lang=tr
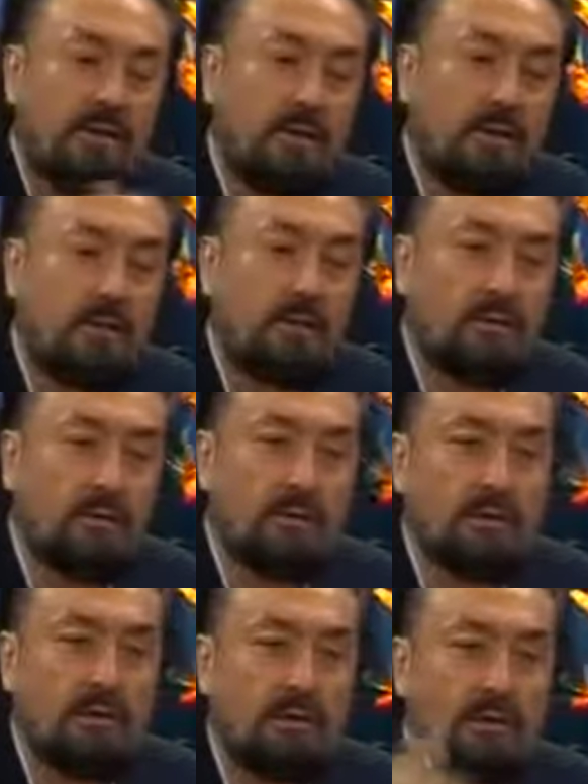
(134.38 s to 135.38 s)
Biri çirkin bir
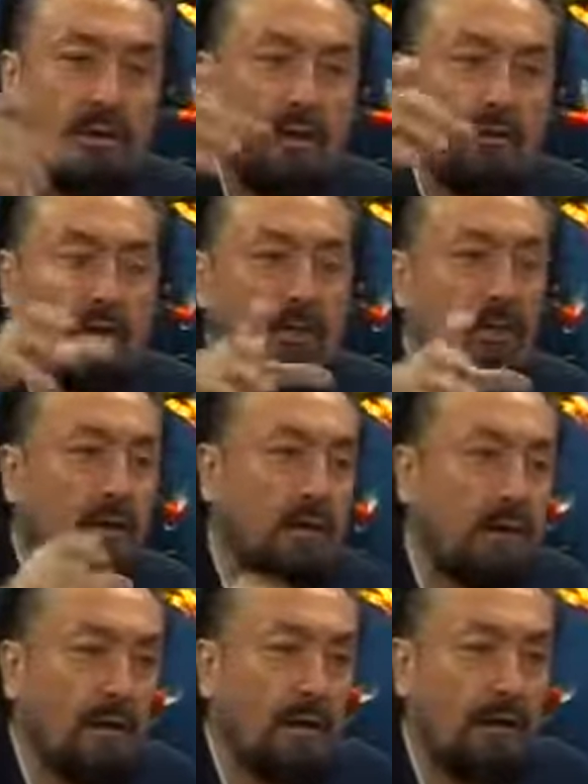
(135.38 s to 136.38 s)
söz söylediğini altına bir
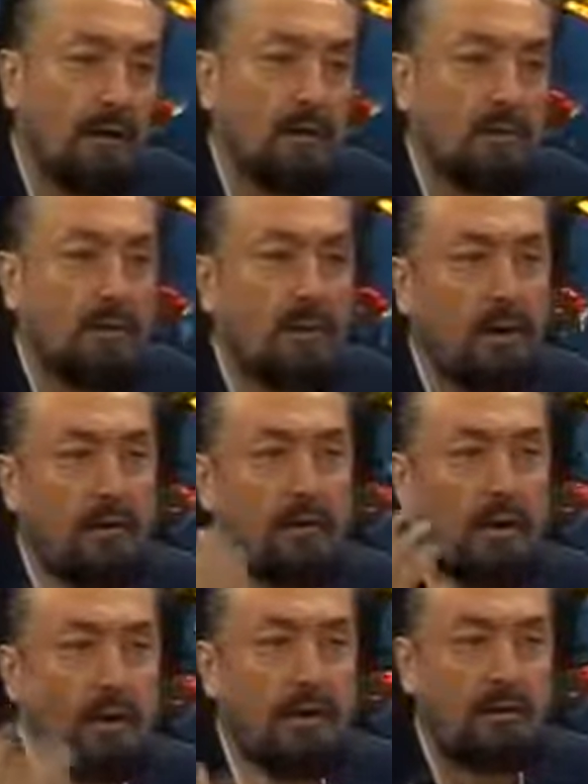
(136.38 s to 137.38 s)
iman hakikati,
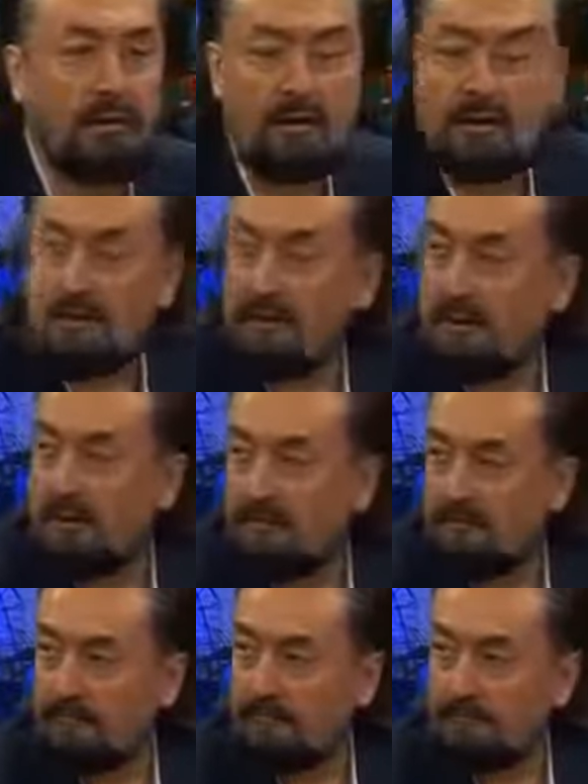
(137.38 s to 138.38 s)
Kur'an ayeti
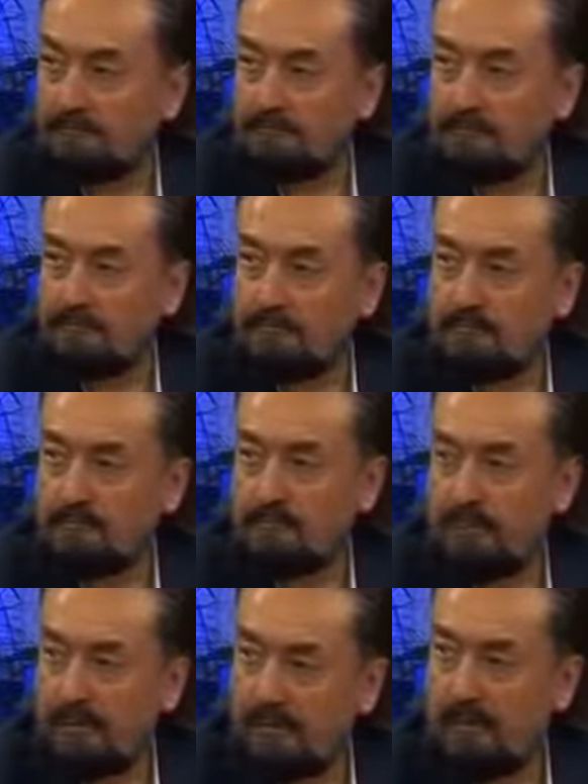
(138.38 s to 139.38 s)
yazsınlar. Tabii.
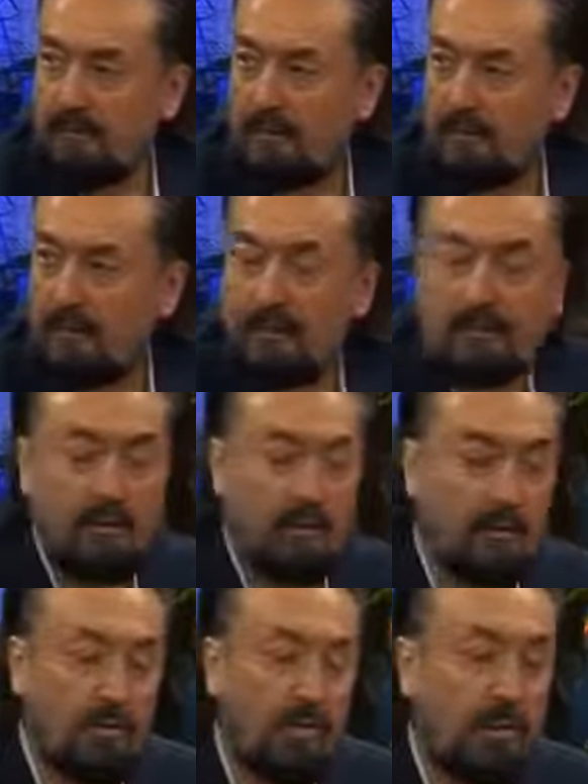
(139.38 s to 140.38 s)
Değil mi?
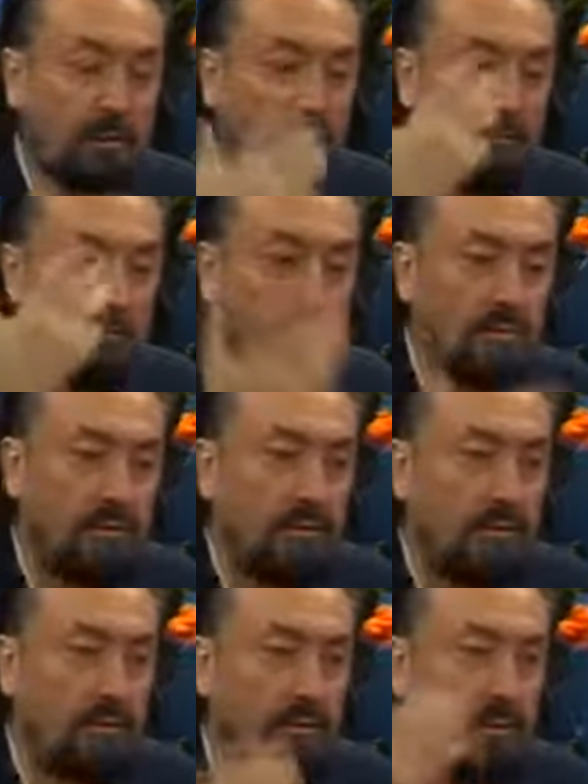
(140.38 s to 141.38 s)
İnşallah. Kur'an'dan bir
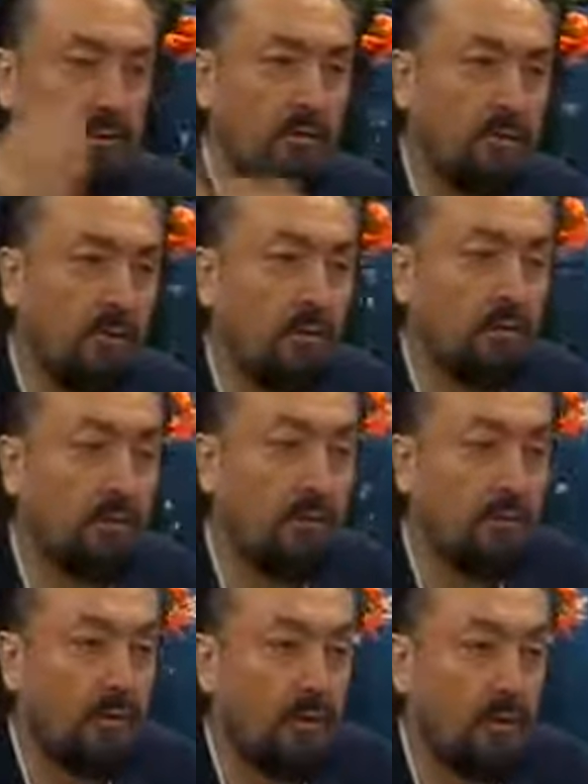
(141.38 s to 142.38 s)
güzellik, Kur'an'dan bir şey.
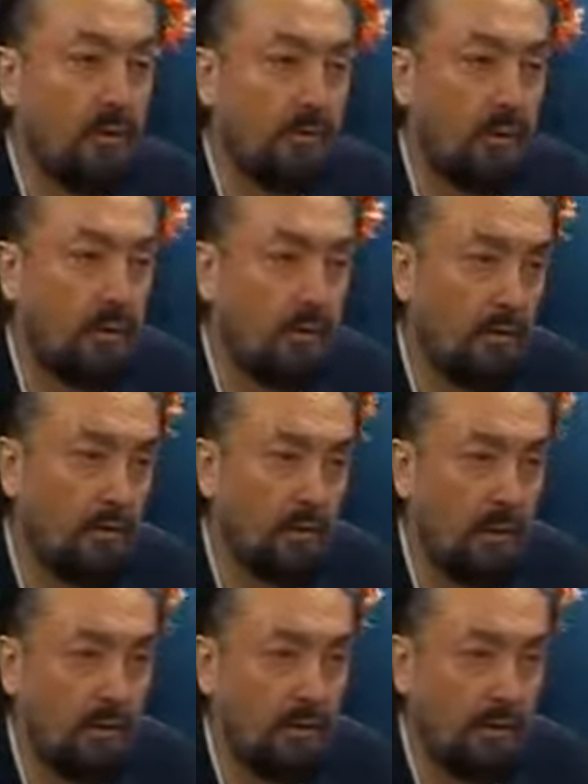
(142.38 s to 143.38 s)
Oturup onlarla muhatap
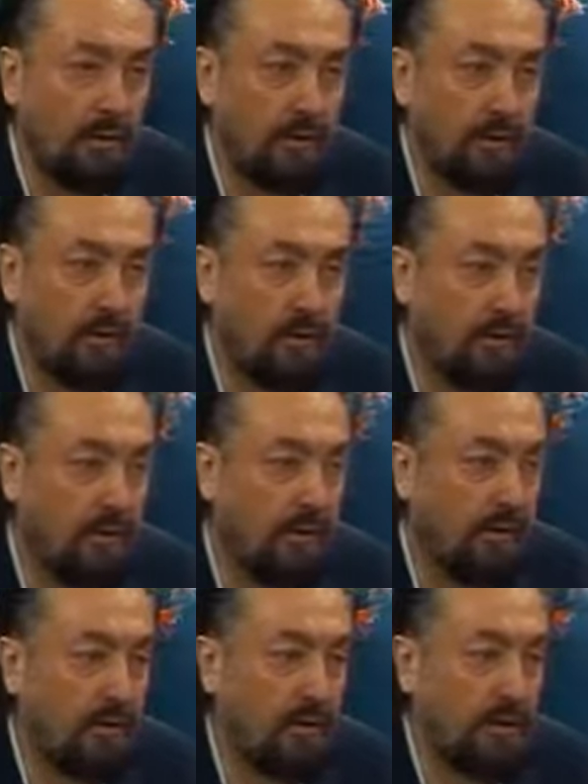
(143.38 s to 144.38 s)
olmalarına gerek yok.